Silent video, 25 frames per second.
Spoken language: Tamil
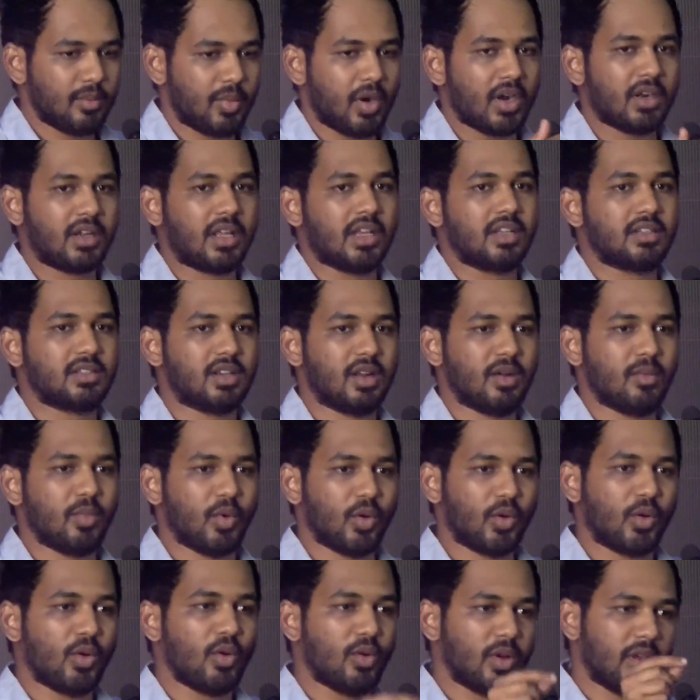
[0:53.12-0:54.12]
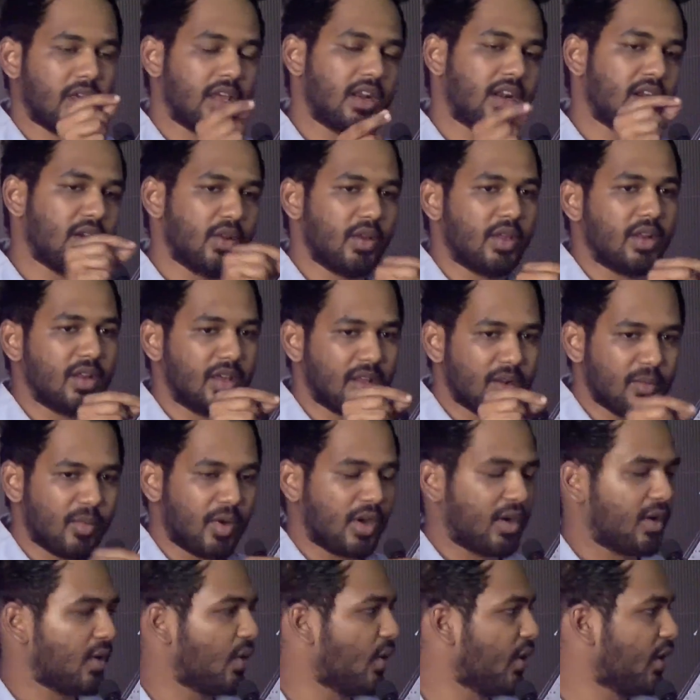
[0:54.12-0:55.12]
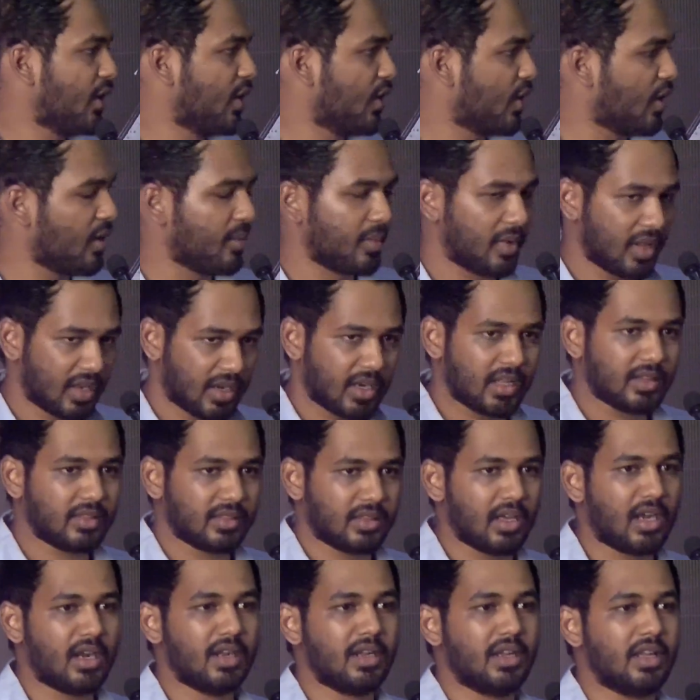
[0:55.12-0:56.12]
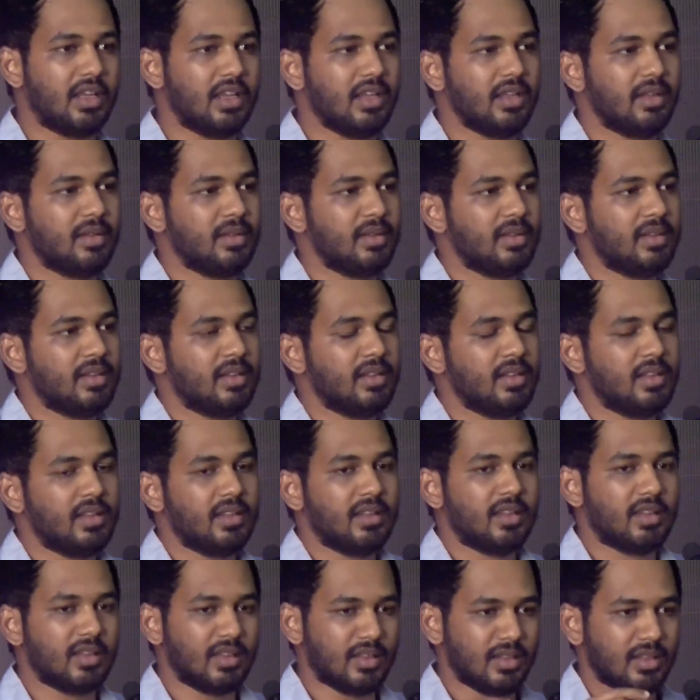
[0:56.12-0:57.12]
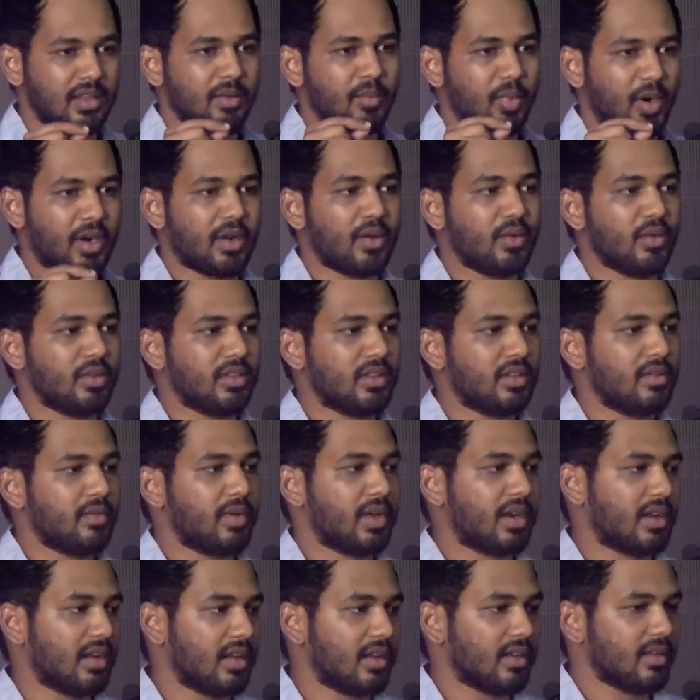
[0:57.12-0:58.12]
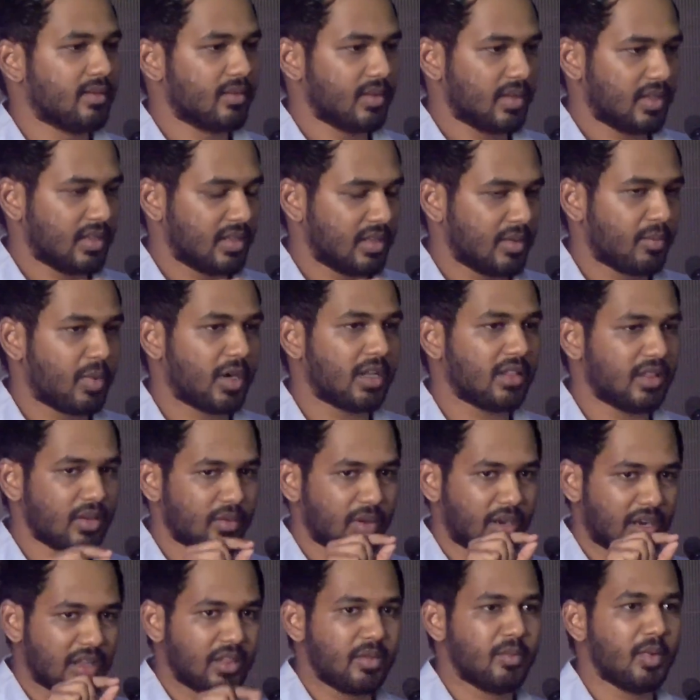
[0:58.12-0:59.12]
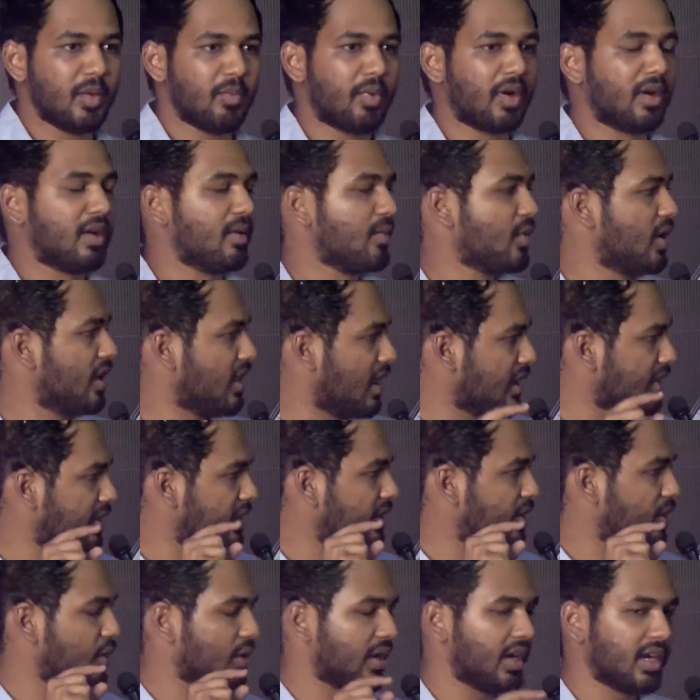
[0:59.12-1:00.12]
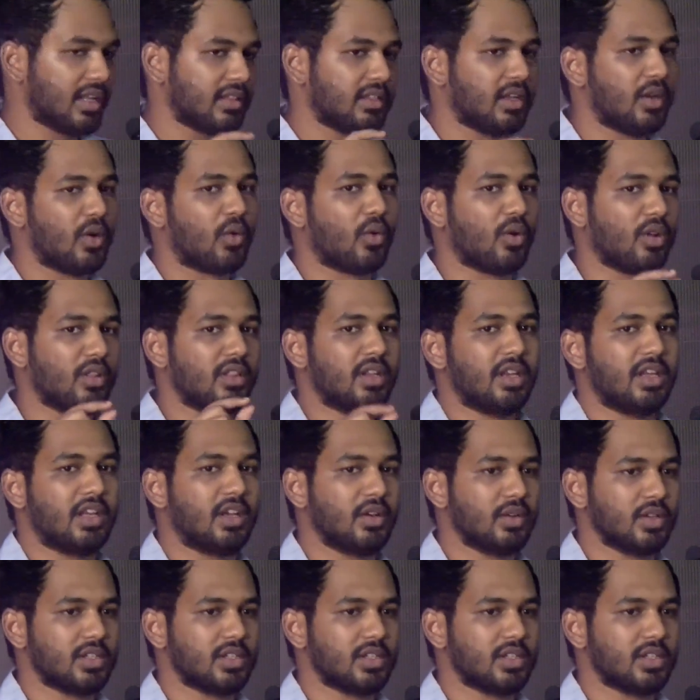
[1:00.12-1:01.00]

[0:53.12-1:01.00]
பாட்டு எக்ஸ்ட்ரா போடுறோம் ஏற்கனவே இருக்கிற பாட்டை குறைக்கிறோம் அப்படியெல்லாம் தாண்டி இந்த படம் வந்து வேற இந்த படத்துக்கு வேற எதுவுமே பண்ண முடியாது அந்த ஒரு இடத்துல கொண்டு வந்து நிக்க